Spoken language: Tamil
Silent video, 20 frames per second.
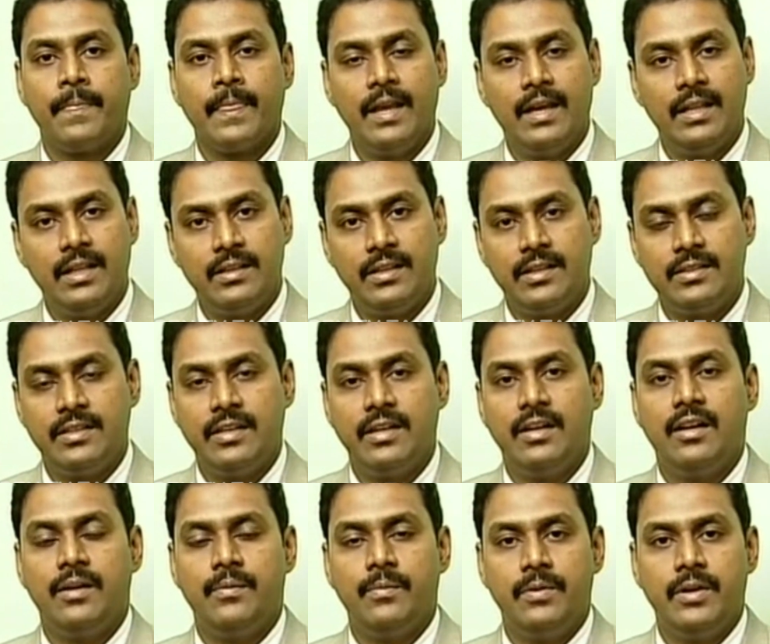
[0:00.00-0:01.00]
இந்த
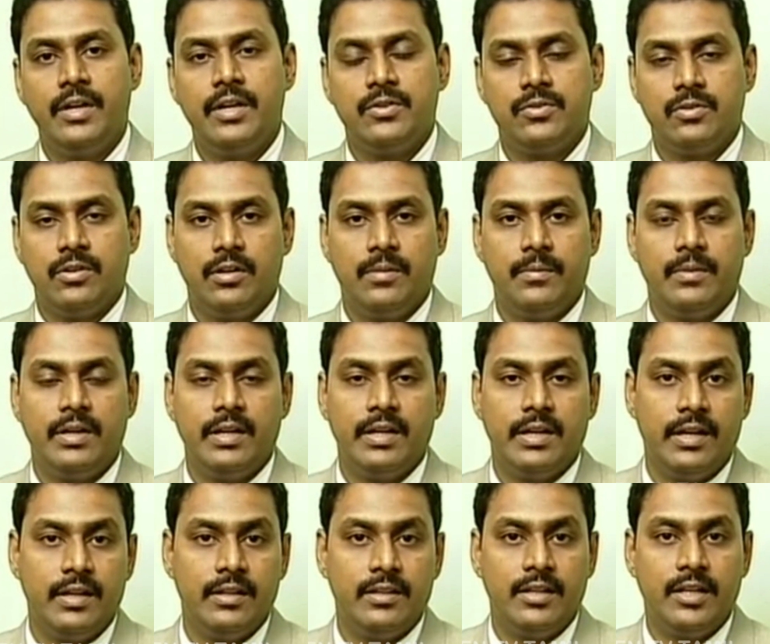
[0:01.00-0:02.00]
தசைகள்லாம் முன்னாடி சொல்ல மாதிரி
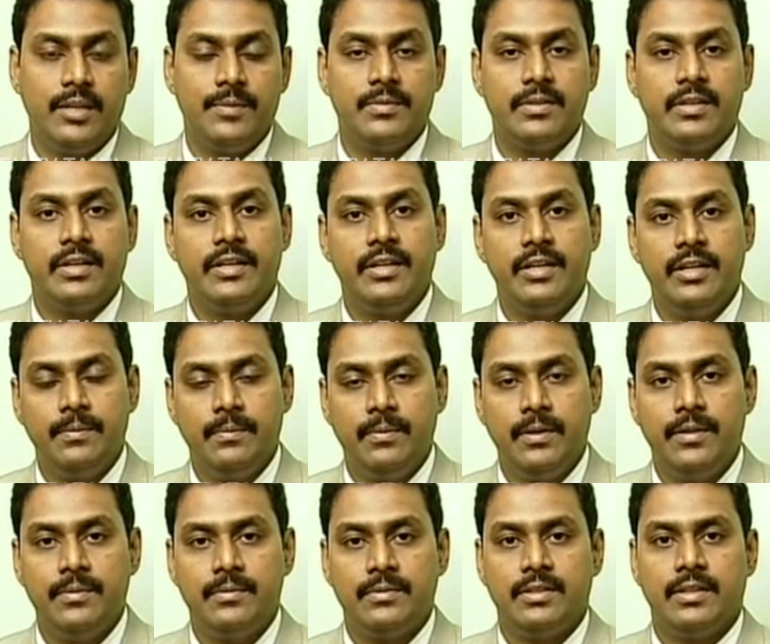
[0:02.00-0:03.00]
கழுத்துலையும் சரி
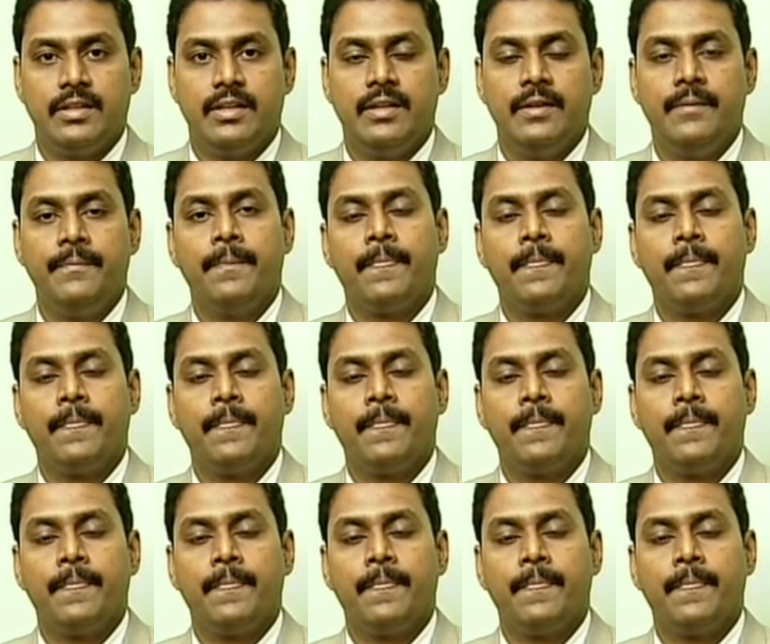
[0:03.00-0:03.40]
இடுப்புலையும் சரி